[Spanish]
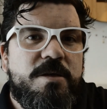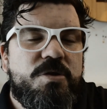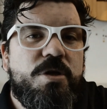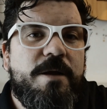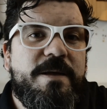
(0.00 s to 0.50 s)

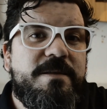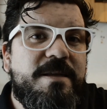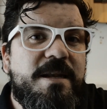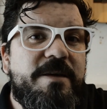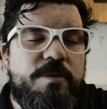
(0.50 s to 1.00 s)

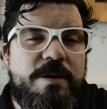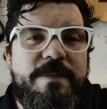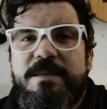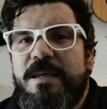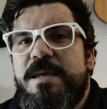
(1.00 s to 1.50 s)
solamente libre una
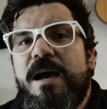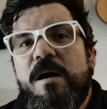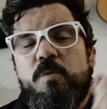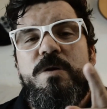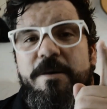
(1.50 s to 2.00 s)
materia
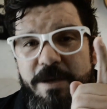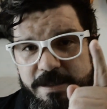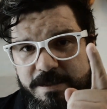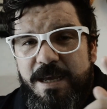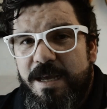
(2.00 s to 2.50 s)
una vez.